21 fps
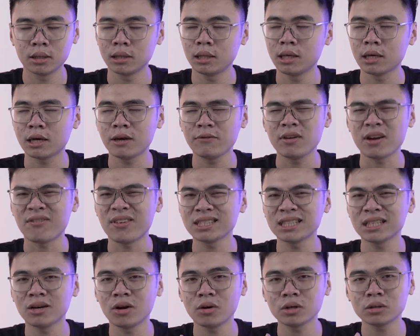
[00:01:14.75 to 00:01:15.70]
Thì cái việc phát
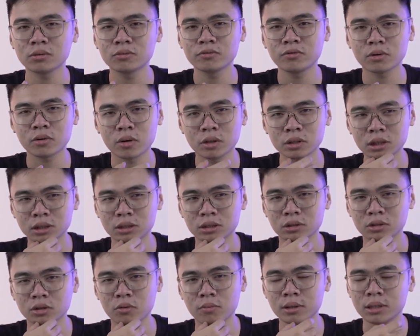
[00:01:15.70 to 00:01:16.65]
sinh lỗi trong quá trình
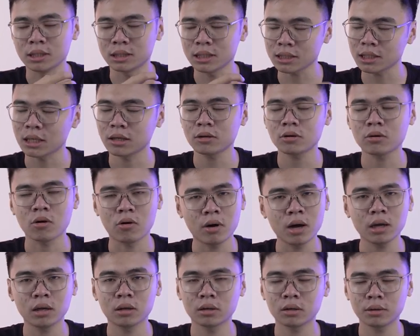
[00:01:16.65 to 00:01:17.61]
sử dụng thì chắc chắn
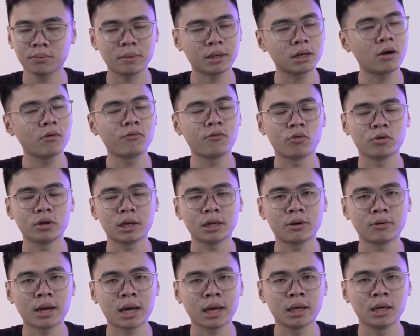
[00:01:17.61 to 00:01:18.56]
có, mình không phủ nhận
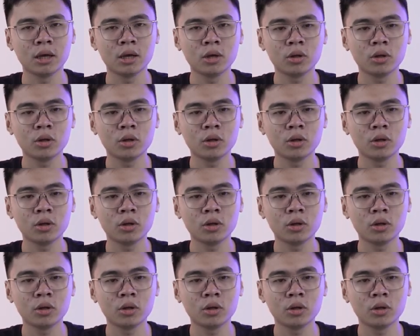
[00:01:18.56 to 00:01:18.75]
điều này.